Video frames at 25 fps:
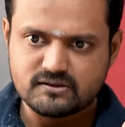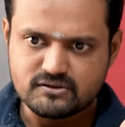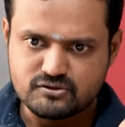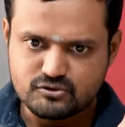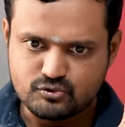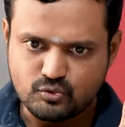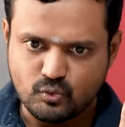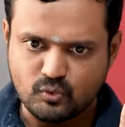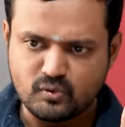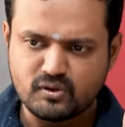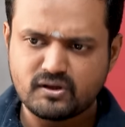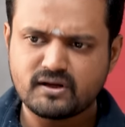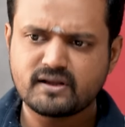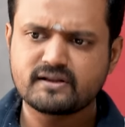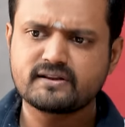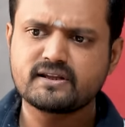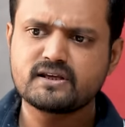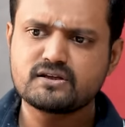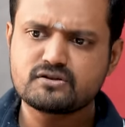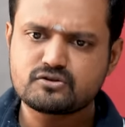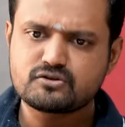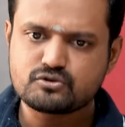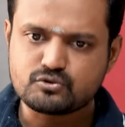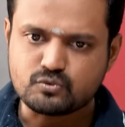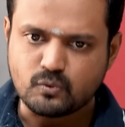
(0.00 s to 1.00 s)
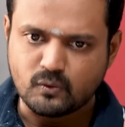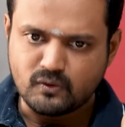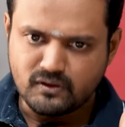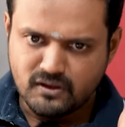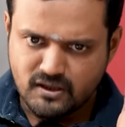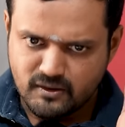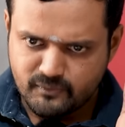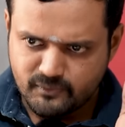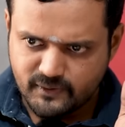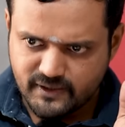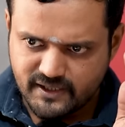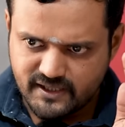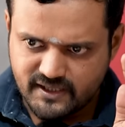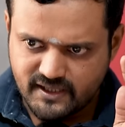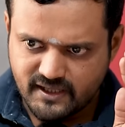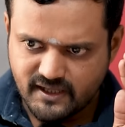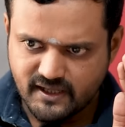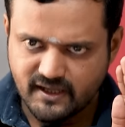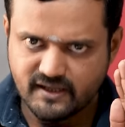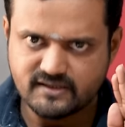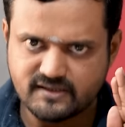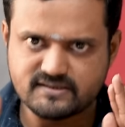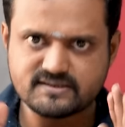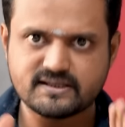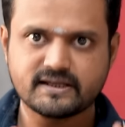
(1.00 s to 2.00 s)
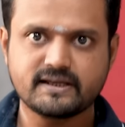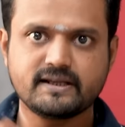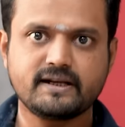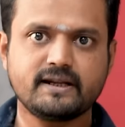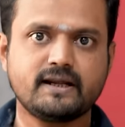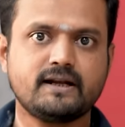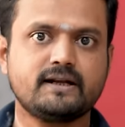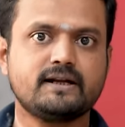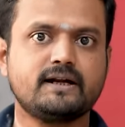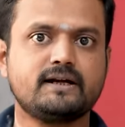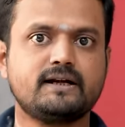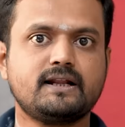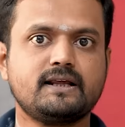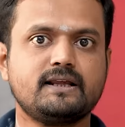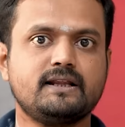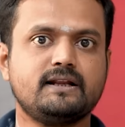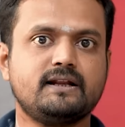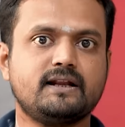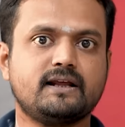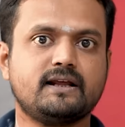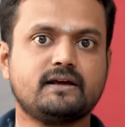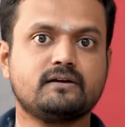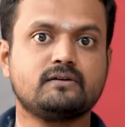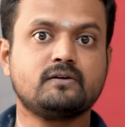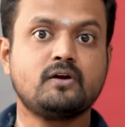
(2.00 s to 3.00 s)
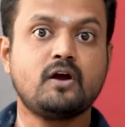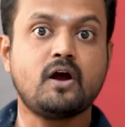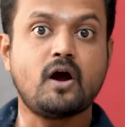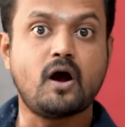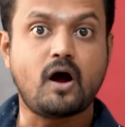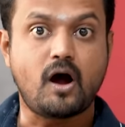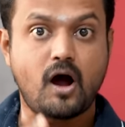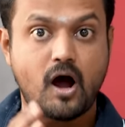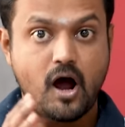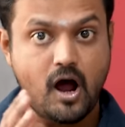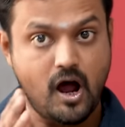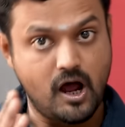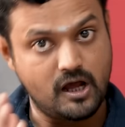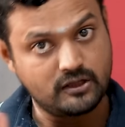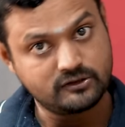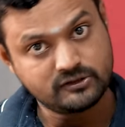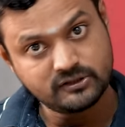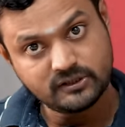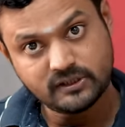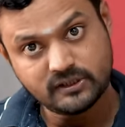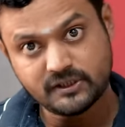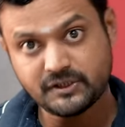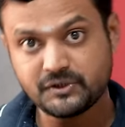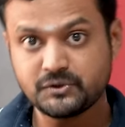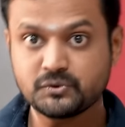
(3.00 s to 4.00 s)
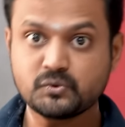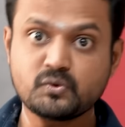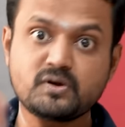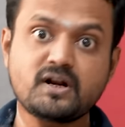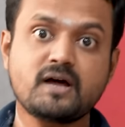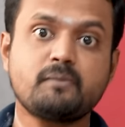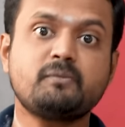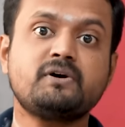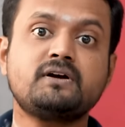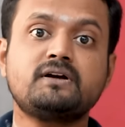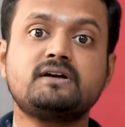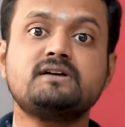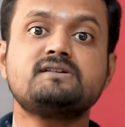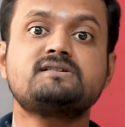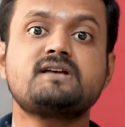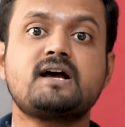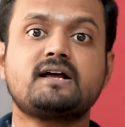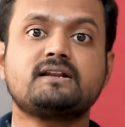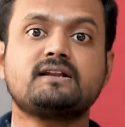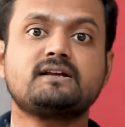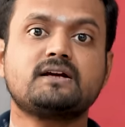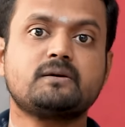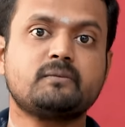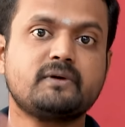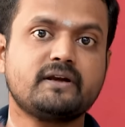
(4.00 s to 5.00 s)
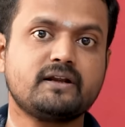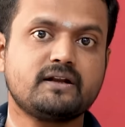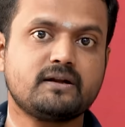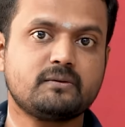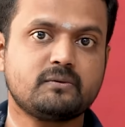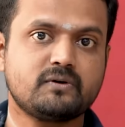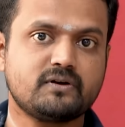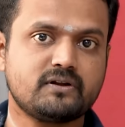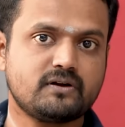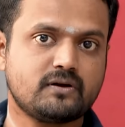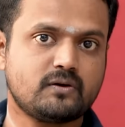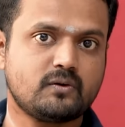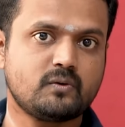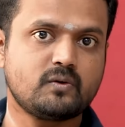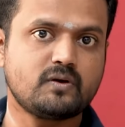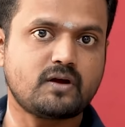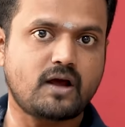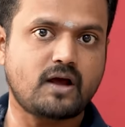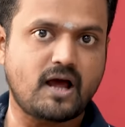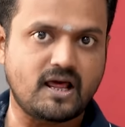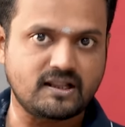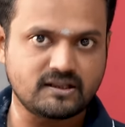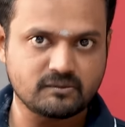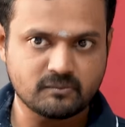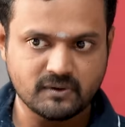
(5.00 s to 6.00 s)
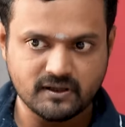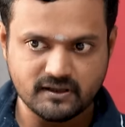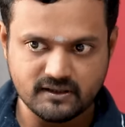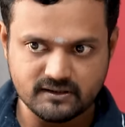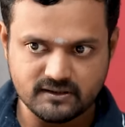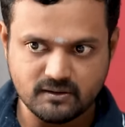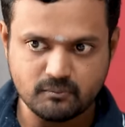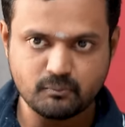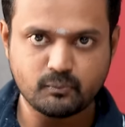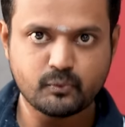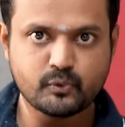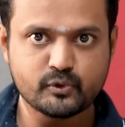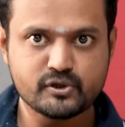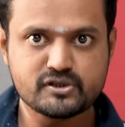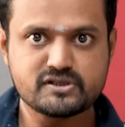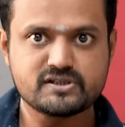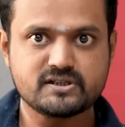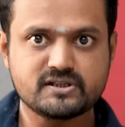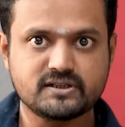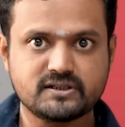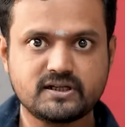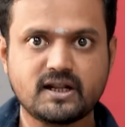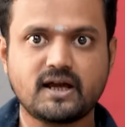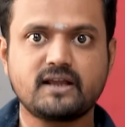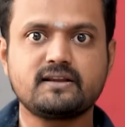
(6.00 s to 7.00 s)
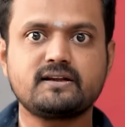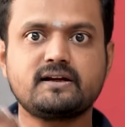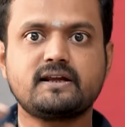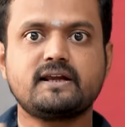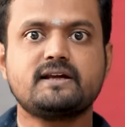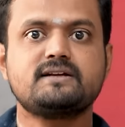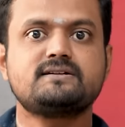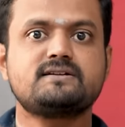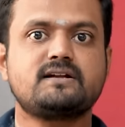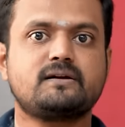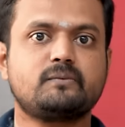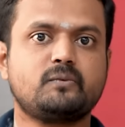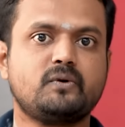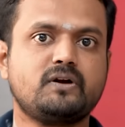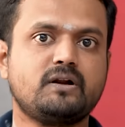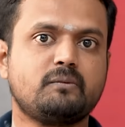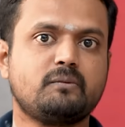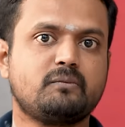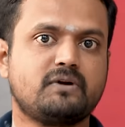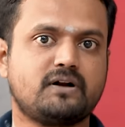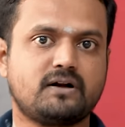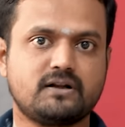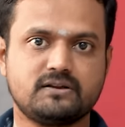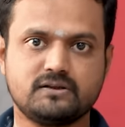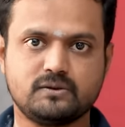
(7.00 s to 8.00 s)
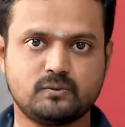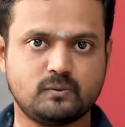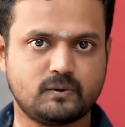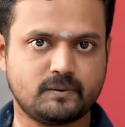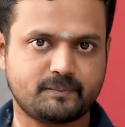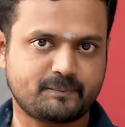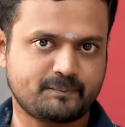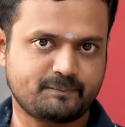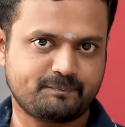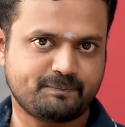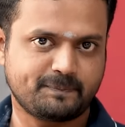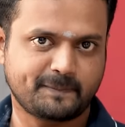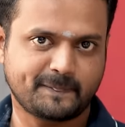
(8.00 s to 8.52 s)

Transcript: அந்த சொன்னதை சொன்னபடியே செய்கிறேன்னு கேட்டால் இல்லை அதுலேயும் நமக்கு சாதகமாக என்னமோ இருக்கோ அது மாதிரி தான் புரிஞ்சுக்கிட்டு அதற்கேற்றாற் போல் நம்ம நடந்துக்குவோம்